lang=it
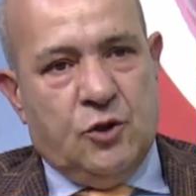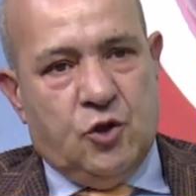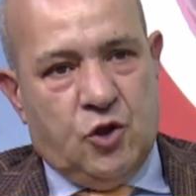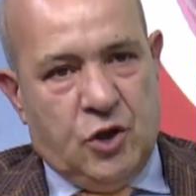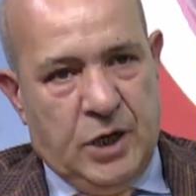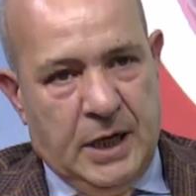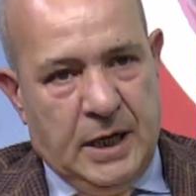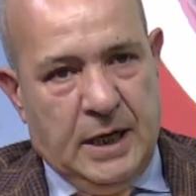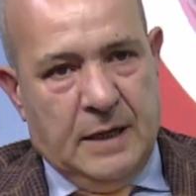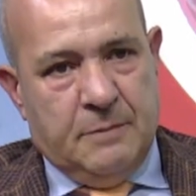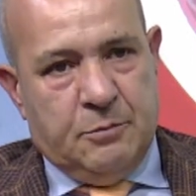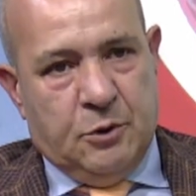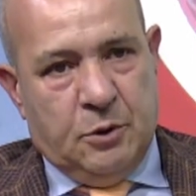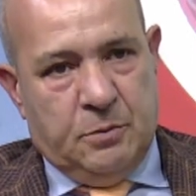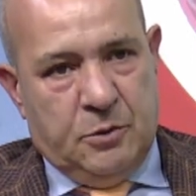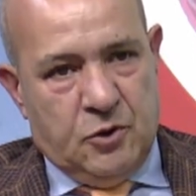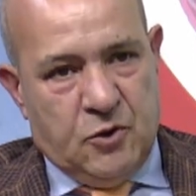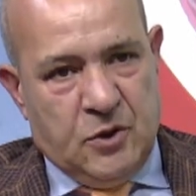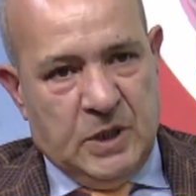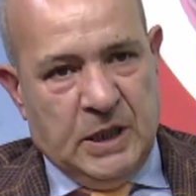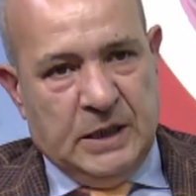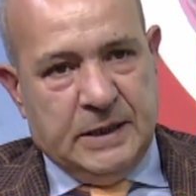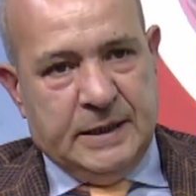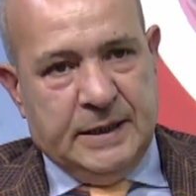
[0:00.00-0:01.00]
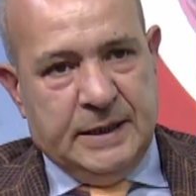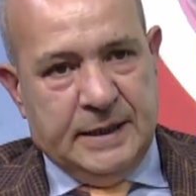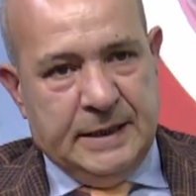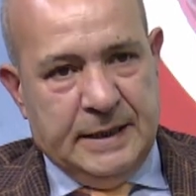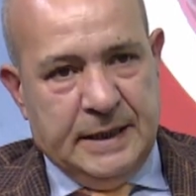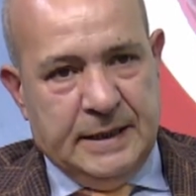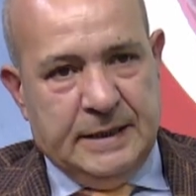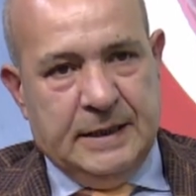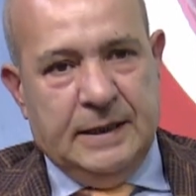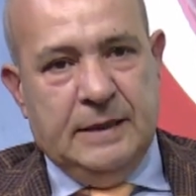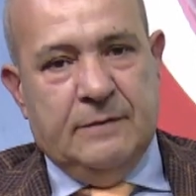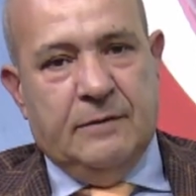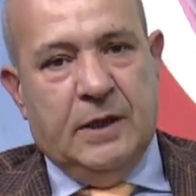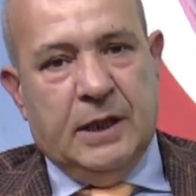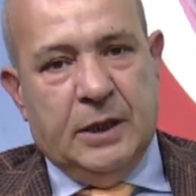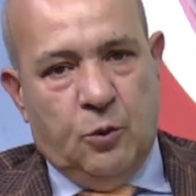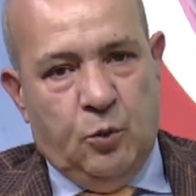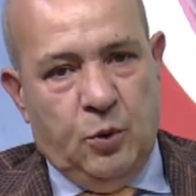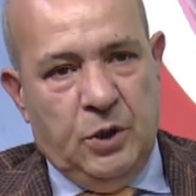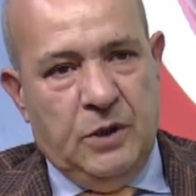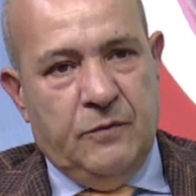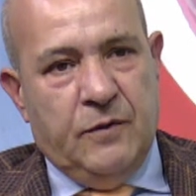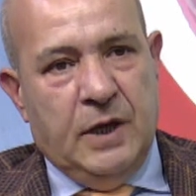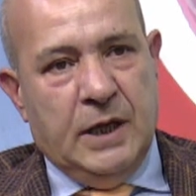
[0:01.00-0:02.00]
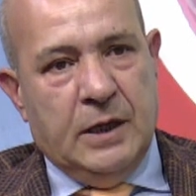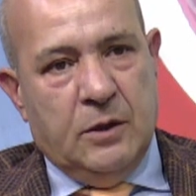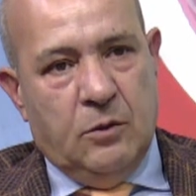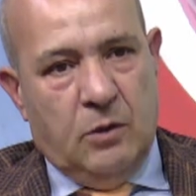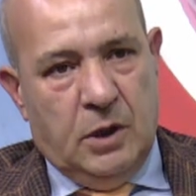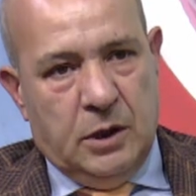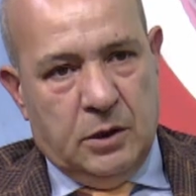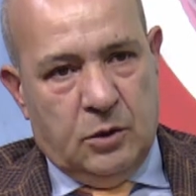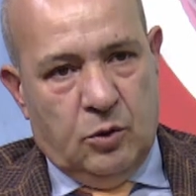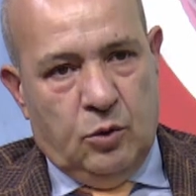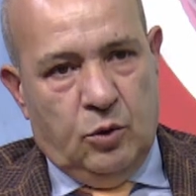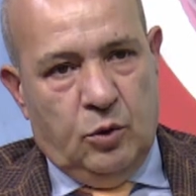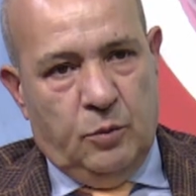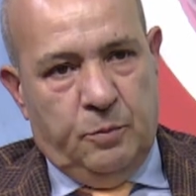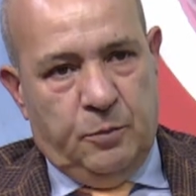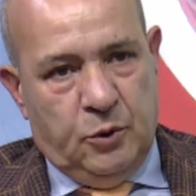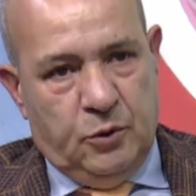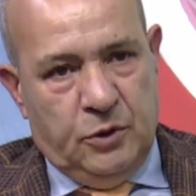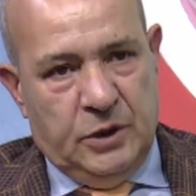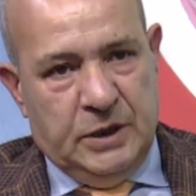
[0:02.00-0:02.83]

c'è la proposta alternativa e qui vengo al colpo